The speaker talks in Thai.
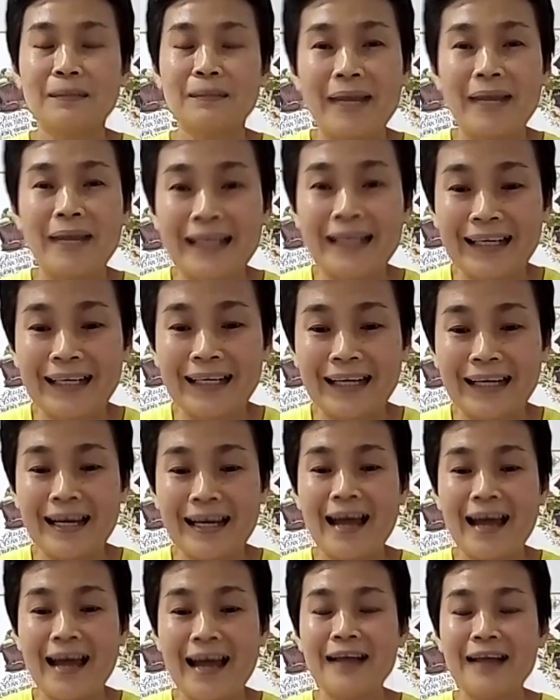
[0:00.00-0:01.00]
สมัยเด็
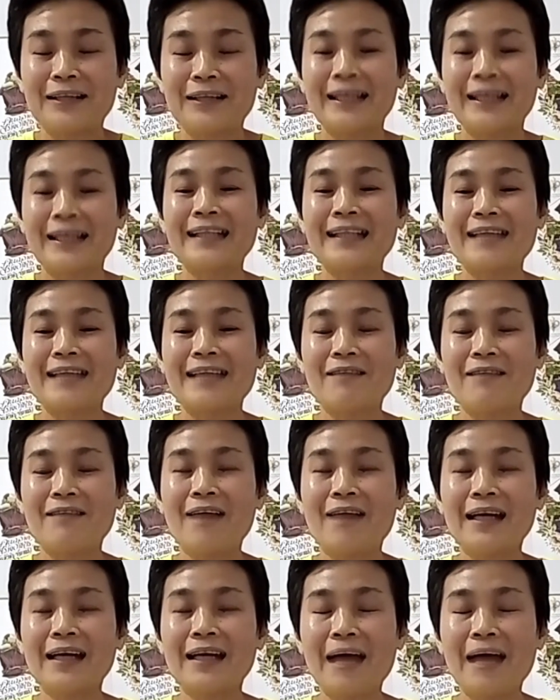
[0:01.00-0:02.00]
ก ๆนะคะ ตั้งใจ
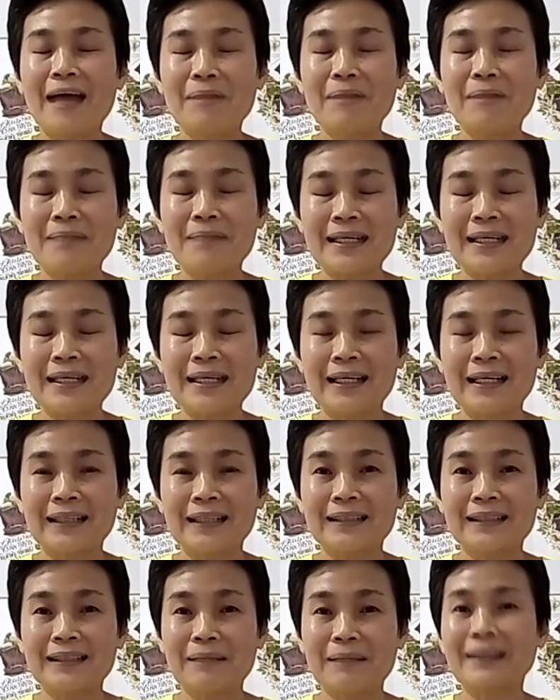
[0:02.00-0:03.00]
ไว้ว่า ถ้าไม่มีเงิ
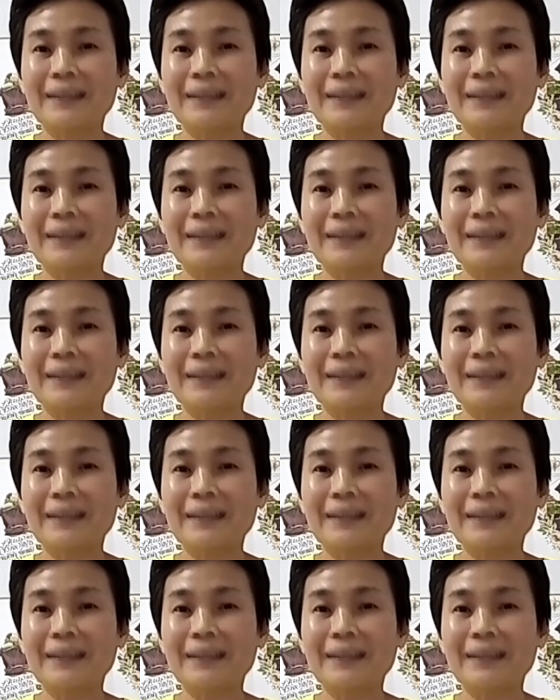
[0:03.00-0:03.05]
น